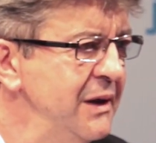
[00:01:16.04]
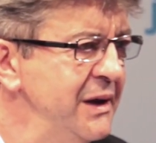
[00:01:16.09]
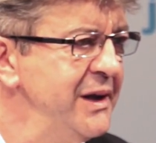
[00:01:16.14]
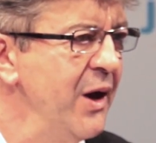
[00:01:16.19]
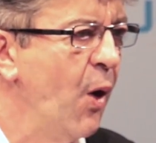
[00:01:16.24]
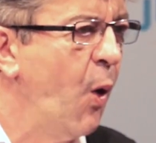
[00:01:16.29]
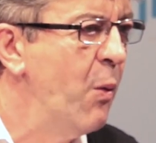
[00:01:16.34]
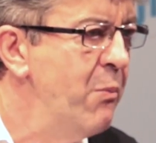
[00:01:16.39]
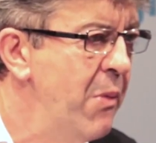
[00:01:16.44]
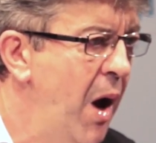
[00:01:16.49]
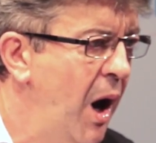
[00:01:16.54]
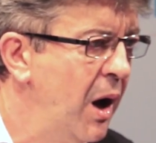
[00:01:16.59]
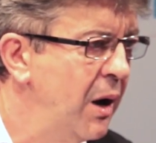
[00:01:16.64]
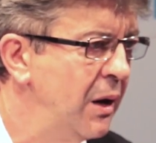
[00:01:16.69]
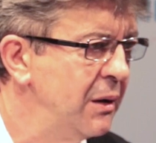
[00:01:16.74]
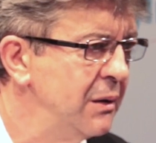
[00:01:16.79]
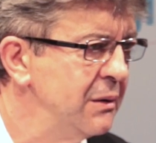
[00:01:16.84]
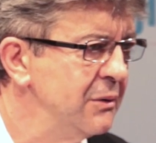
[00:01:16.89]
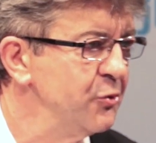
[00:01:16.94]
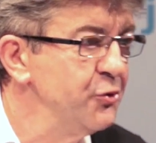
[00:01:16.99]
et des
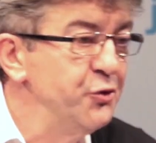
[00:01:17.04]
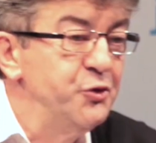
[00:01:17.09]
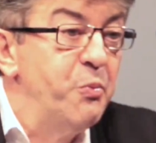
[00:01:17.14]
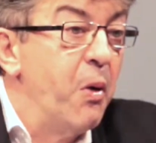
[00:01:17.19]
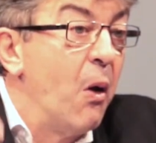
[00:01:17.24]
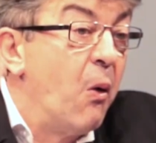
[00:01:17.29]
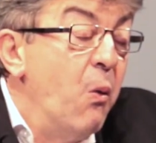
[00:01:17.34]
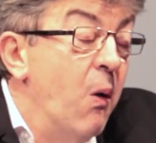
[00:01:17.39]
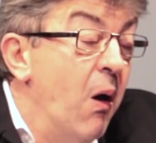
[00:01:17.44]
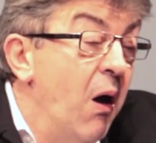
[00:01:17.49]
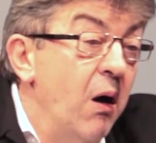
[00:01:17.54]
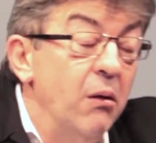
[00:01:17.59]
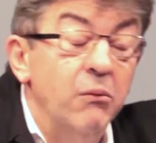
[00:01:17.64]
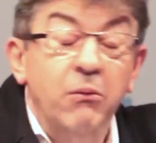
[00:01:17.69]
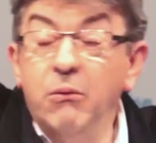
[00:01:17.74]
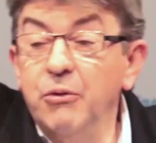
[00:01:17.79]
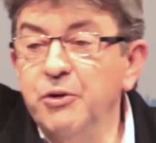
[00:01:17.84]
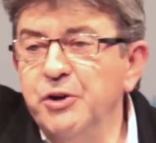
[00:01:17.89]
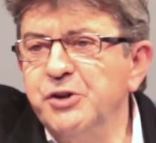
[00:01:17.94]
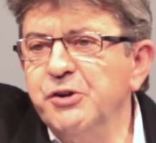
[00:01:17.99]
Romains. Je sais pas quoi.
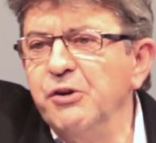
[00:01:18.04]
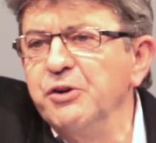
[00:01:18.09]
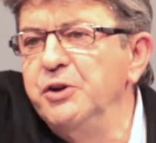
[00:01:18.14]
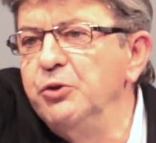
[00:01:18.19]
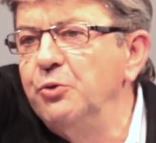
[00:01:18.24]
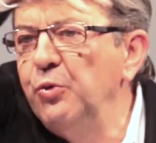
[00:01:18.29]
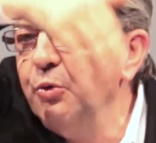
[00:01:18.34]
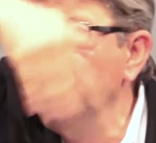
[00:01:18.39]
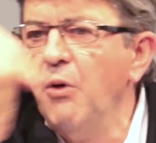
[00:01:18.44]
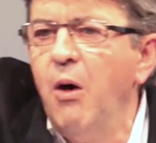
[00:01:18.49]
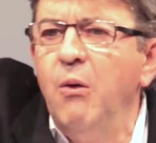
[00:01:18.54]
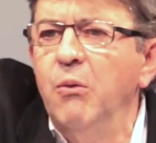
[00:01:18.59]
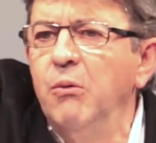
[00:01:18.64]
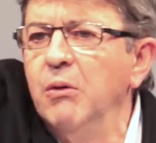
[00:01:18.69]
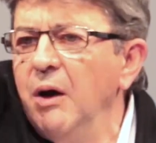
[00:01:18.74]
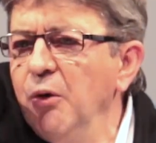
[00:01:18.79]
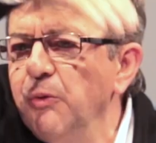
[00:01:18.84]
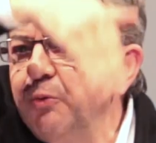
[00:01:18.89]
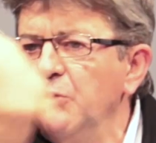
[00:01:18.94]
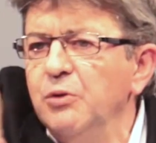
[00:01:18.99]
Les gens qui tournent en
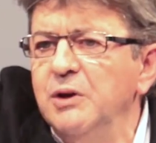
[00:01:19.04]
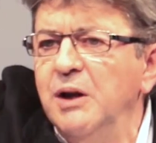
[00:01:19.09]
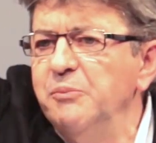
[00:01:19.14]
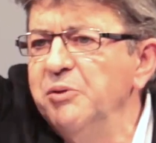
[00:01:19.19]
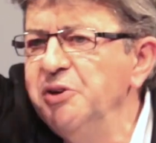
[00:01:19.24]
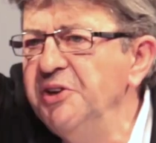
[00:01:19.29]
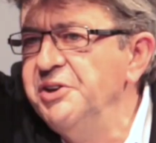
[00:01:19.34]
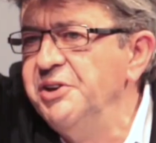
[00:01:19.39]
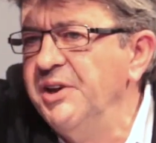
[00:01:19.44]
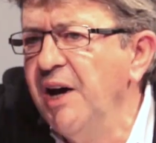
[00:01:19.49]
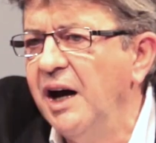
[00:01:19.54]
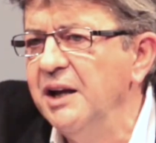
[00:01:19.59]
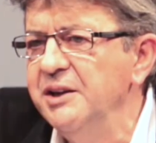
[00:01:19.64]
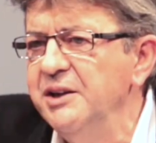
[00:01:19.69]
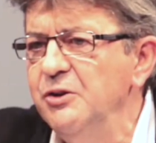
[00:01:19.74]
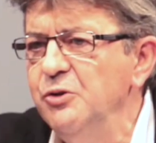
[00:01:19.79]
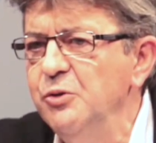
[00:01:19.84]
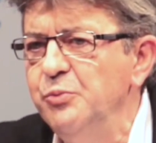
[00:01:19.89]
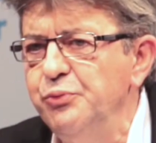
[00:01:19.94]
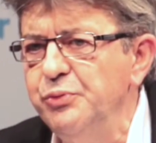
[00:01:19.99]
rond là autour de la
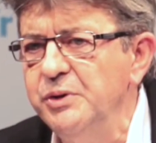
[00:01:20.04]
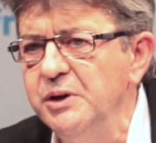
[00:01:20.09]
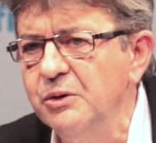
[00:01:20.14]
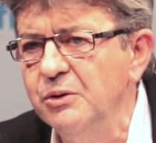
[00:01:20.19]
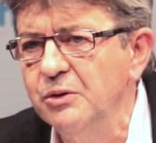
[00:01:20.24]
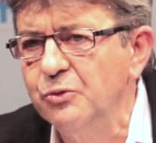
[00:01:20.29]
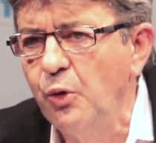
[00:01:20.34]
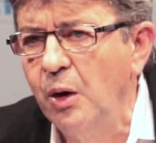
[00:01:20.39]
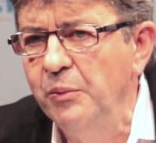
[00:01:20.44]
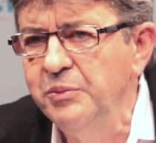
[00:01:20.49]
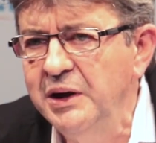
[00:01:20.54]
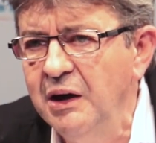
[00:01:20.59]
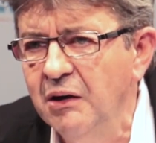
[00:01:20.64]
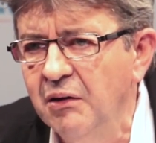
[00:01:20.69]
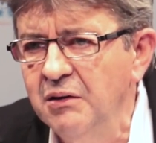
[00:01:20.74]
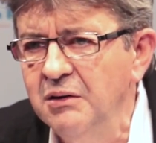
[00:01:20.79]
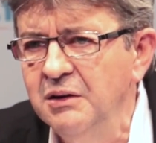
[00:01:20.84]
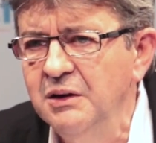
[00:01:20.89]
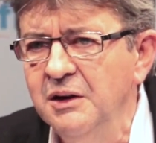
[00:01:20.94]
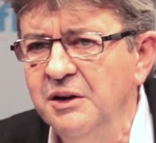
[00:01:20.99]
Méditerranée depuis 3000 euh,
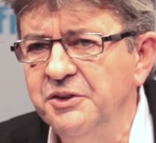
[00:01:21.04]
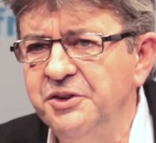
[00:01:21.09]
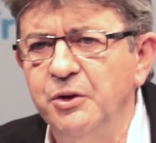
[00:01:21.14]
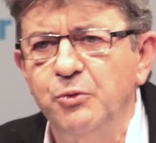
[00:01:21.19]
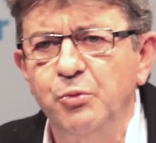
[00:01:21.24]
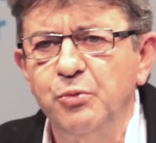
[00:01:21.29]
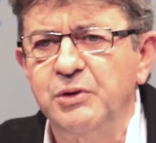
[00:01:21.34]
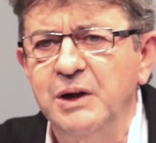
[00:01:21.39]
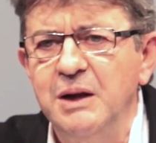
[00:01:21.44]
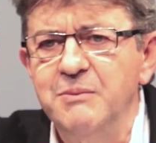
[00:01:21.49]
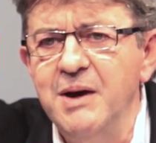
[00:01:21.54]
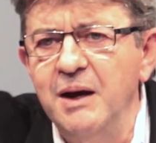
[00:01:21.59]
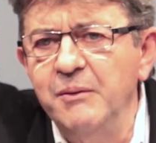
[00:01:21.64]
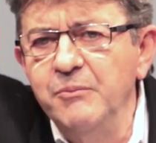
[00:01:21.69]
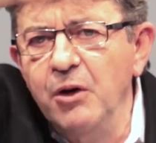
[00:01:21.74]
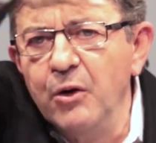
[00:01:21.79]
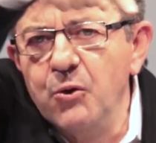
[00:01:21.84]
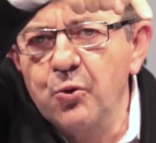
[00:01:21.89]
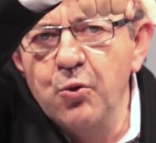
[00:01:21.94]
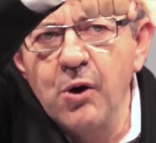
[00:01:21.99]
ans, c'est tous les
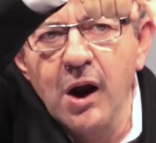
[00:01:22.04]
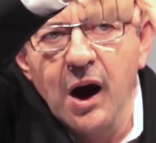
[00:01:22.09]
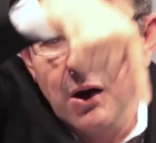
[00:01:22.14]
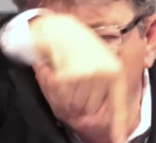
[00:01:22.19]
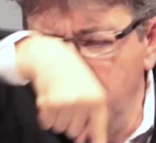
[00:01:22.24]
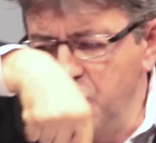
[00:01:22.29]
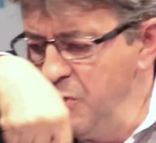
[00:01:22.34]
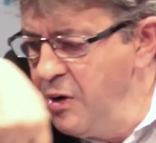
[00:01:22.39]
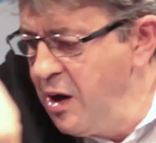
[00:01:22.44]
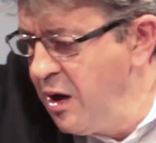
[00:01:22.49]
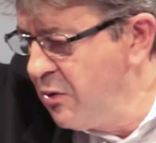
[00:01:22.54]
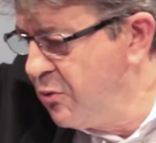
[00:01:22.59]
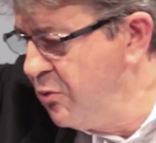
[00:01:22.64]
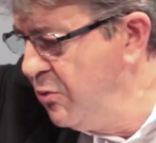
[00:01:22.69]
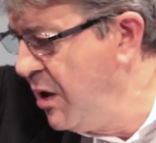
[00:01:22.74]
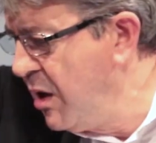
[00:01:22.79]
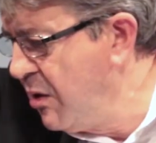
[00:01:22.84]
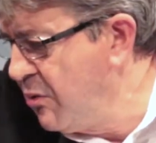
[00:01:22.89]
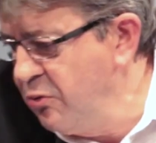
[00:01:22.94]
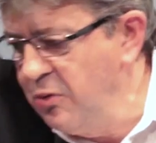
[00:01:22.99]
mêmes. Un coup là, un coup là, un
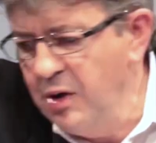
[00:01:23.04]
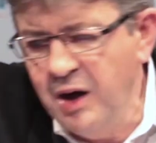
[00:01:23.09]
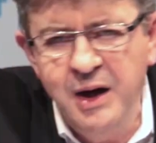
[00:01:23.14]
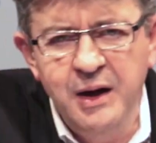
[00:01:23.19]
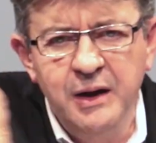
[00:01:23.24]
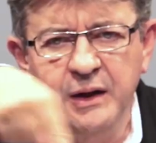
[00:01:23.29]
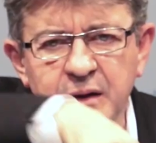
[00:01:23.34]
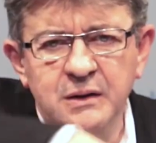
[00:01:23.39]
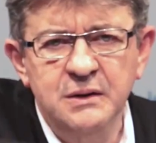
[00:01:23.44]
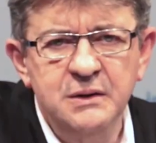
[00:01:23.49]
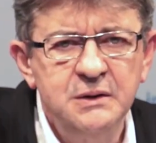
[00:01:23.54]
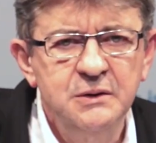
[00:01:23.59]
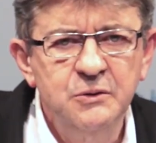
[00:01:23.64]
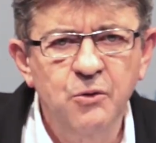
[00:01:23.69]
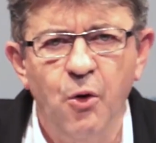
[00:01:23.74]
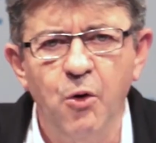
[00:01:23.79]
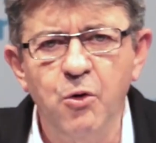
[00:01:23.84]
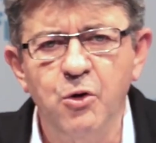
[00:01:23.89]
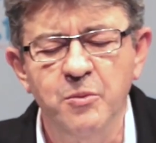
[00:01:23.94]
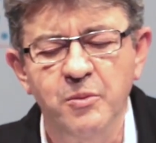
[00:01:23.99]
coup là, un coup là,
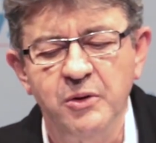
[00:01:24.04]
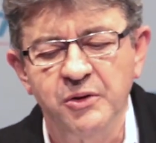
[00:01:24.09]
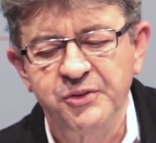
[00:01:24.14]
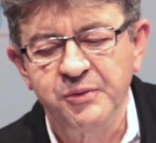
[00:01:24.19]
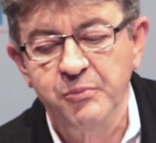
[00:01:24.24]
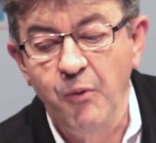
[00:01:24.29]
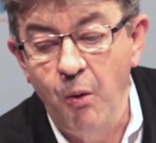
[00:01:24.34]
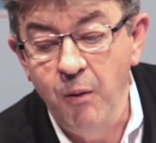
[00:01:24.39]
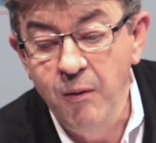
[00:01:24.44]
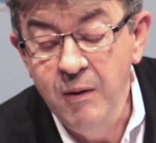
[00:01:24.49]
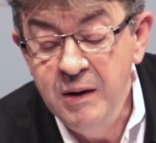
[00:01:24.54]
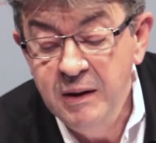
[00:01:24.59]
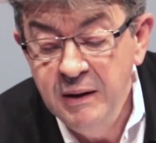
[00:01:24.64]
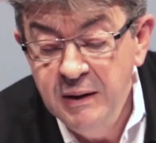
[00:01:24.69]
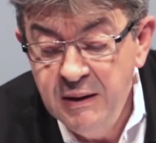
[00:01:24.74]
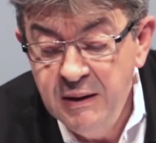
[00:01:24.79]
et on recommence. Bon,